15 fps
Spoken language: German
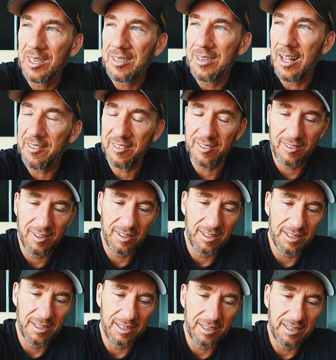dass
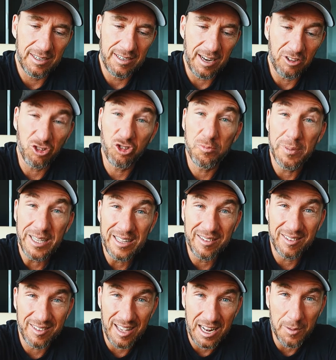das Spiel
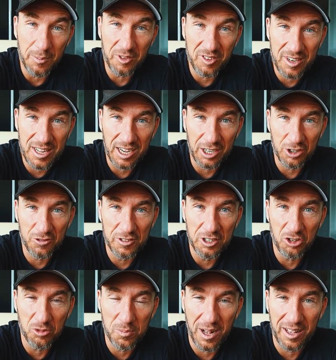selbst tierisch
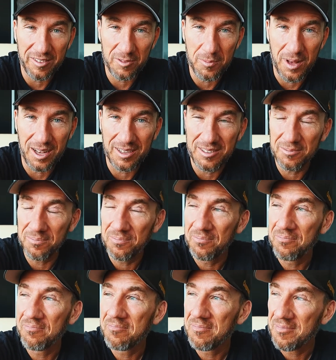viel Spaß macht,
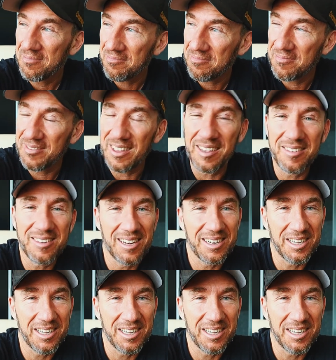das ist dann